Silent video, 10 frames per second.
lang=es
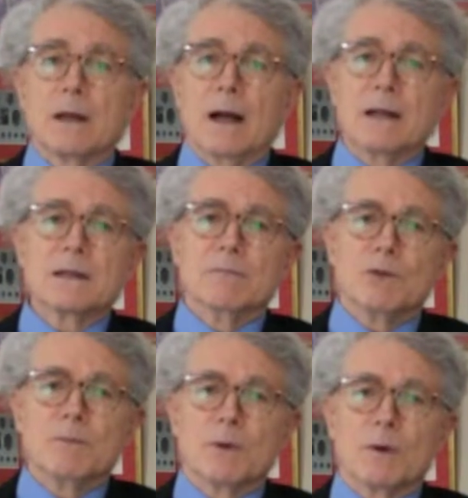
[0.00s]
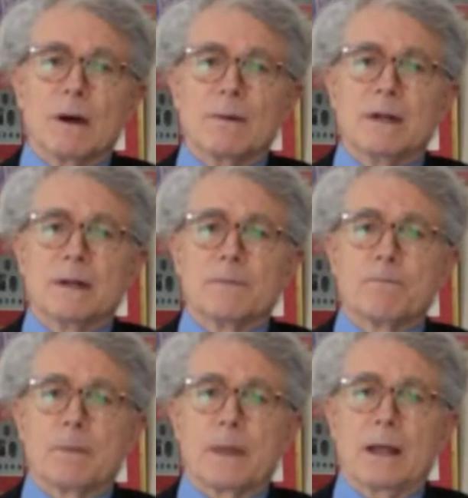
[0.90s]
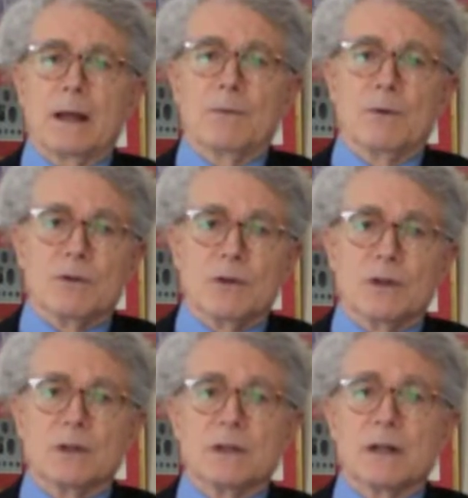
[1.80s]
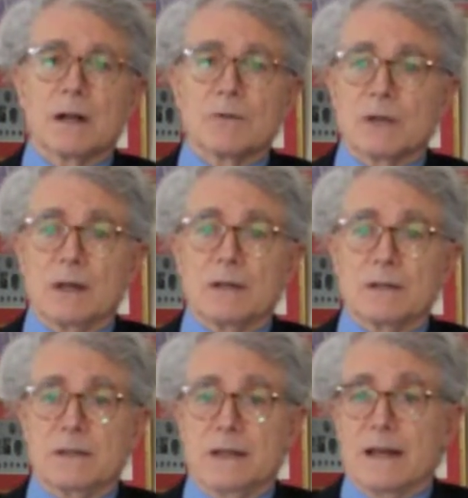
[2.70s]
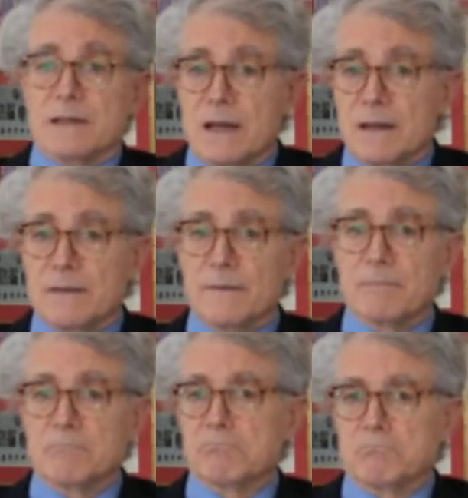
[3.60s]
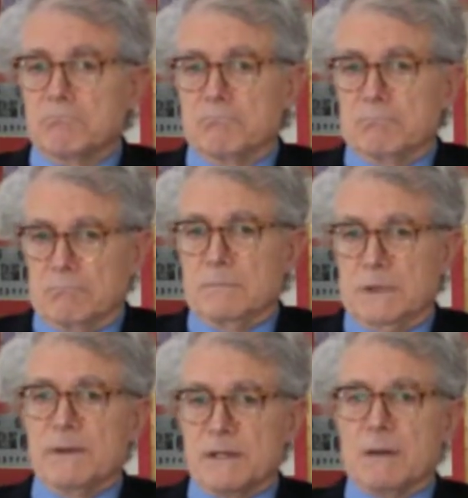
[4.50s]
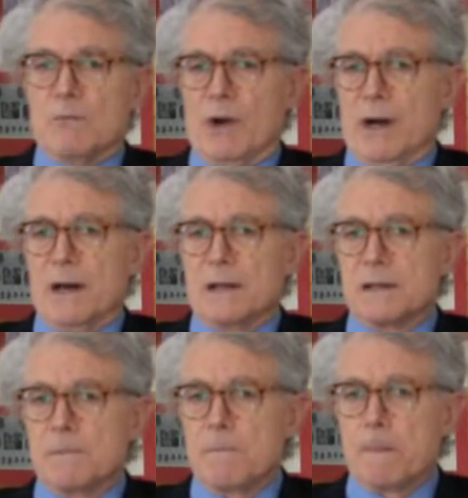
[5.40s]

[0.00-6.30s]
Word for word: hace muy probable que las aboliciones incausadas, si las hay, deben ser muy raras.